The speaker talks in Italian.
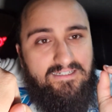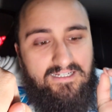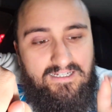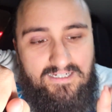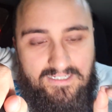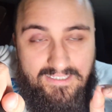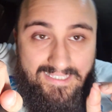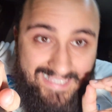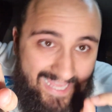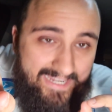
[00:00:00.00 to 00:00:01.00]
Uh,
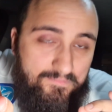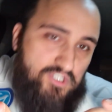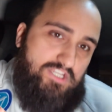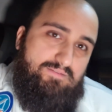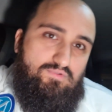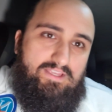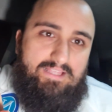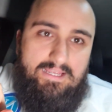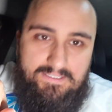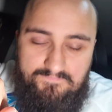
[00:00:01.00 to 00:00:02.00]
cari amici
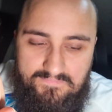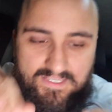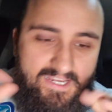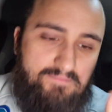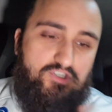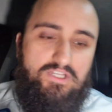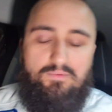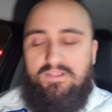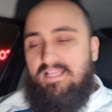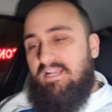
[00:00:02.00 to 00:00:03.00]
napoletani, cari amici
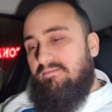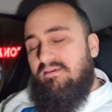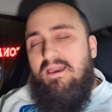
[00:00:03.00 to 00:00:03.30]
napoletani,